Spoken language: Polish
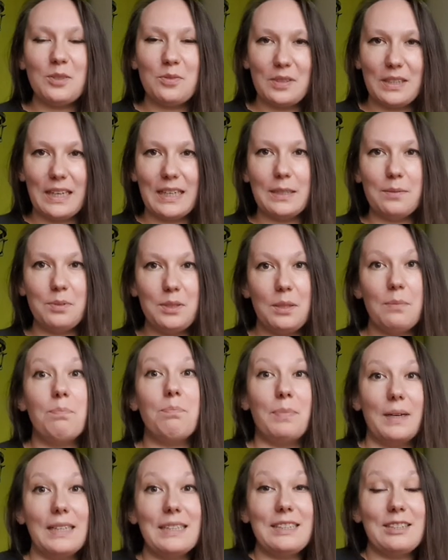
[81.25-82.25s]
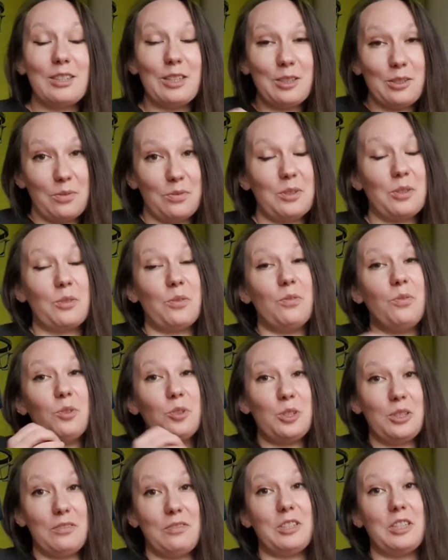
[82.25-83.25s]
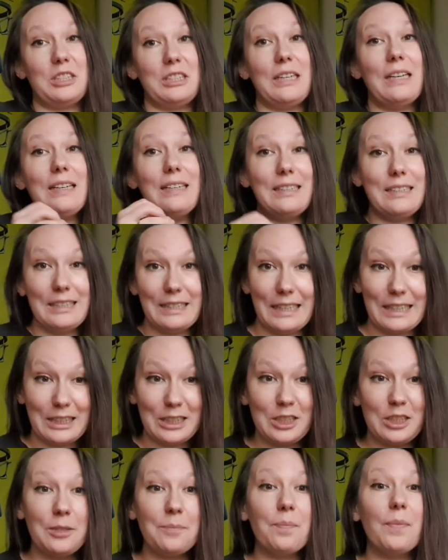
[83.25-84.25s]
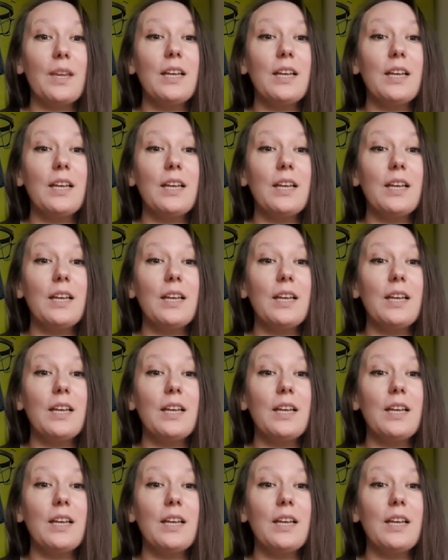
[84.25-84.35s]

wydaje mi się, bez czasowników oczywiście jeść